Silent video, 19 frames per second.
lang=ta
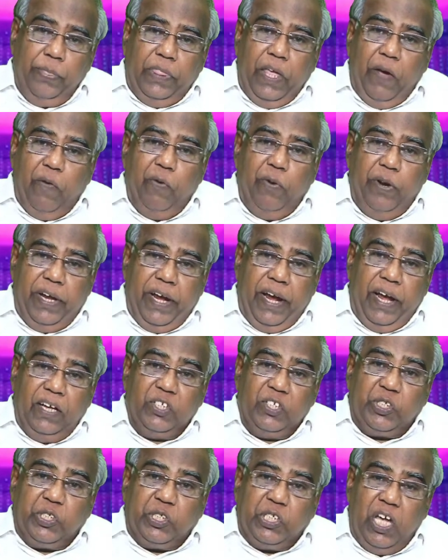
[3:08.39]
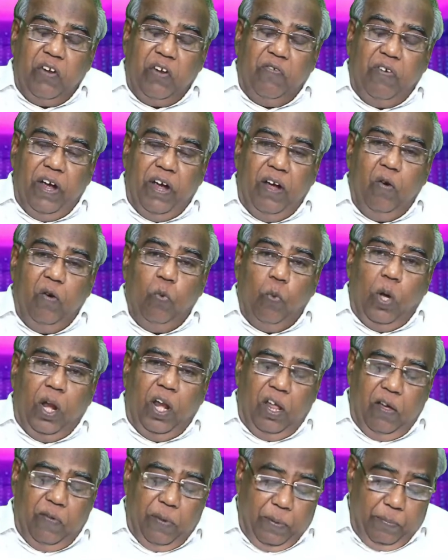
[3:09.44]
தேவனுடைய சர்வ
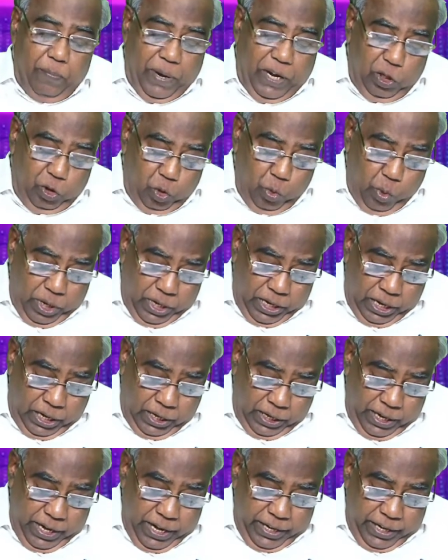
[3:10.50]
வல்ல மகத்துவங்கள்